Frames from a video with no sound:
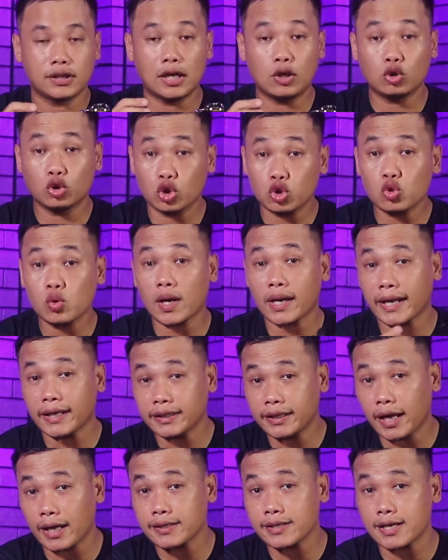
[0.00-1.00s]
Dan untuk suara
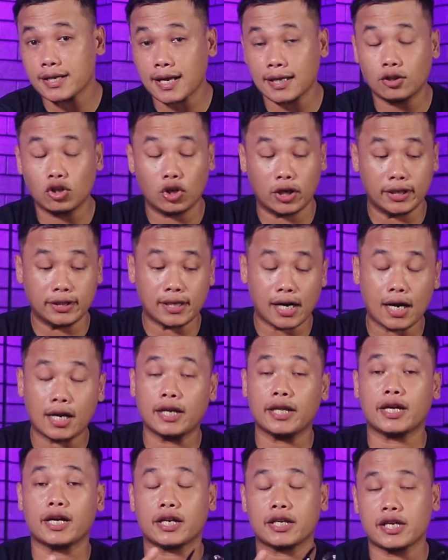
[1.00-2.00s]
yang dihasilkan oleh drag
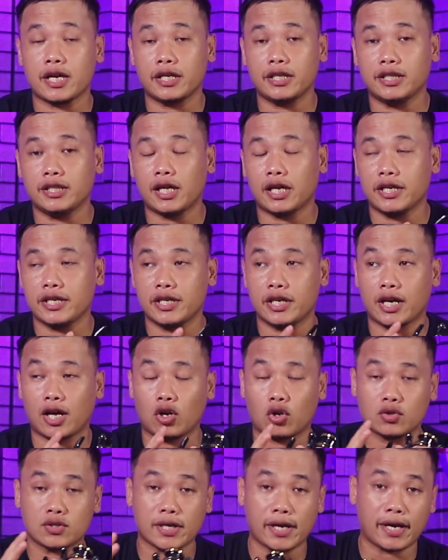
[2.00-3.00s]
clickernya ini dari
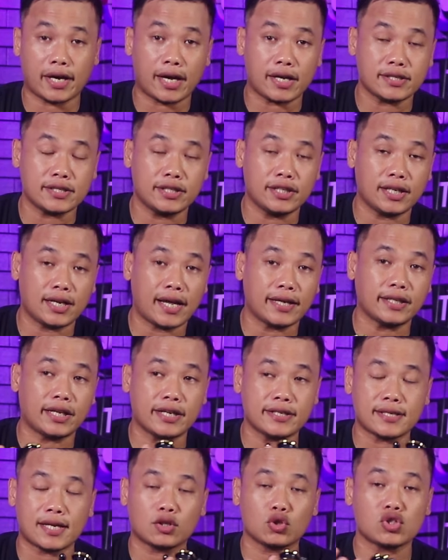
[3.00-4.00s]
kalau saya kasih nilai
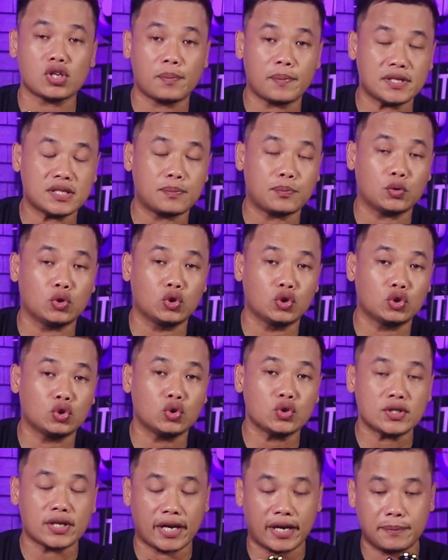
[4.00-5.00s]
dari 1 sampai 10
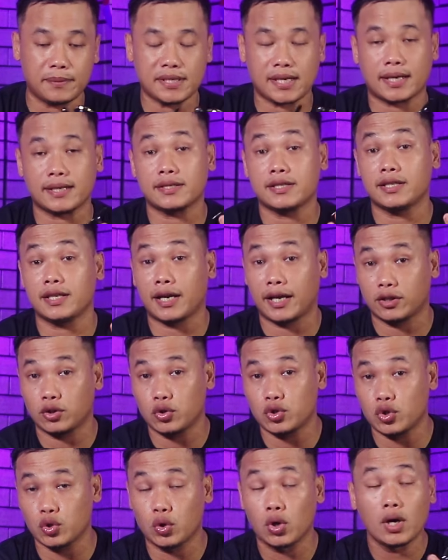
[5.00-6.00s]
itu saya bisa kasih nilai 7.
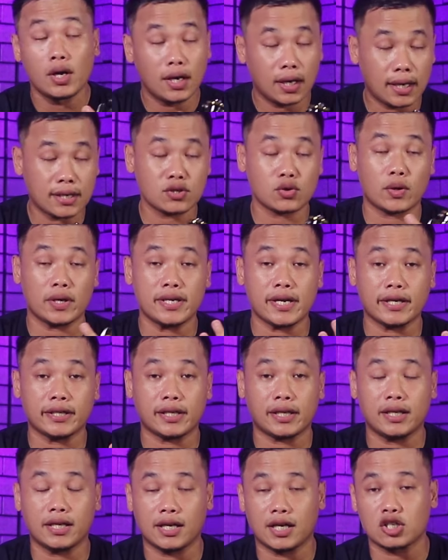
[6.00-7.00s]
Langsung aja
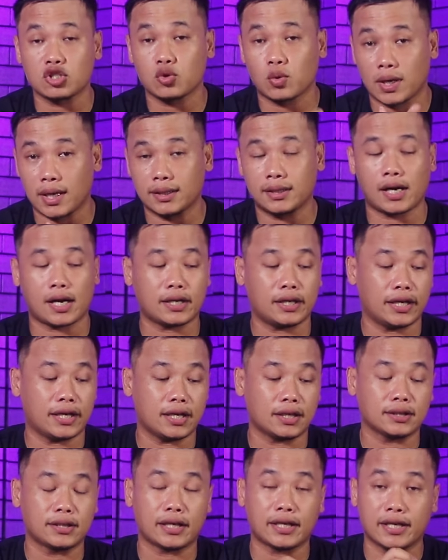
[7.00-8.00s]
kita dengar suara drag
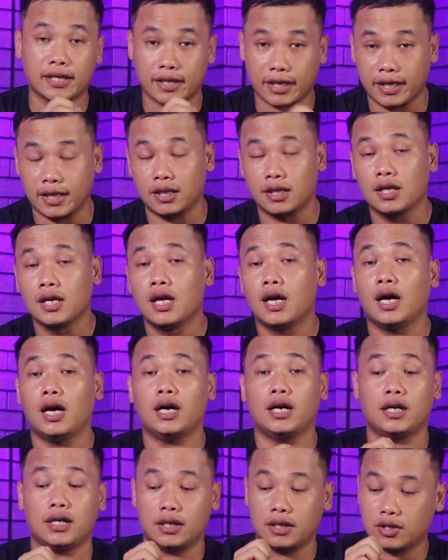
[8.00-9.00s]
clicker dari real
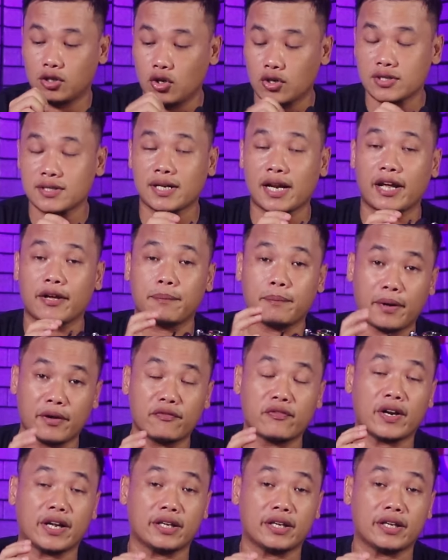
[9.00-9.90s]
uh, Ghost Strike My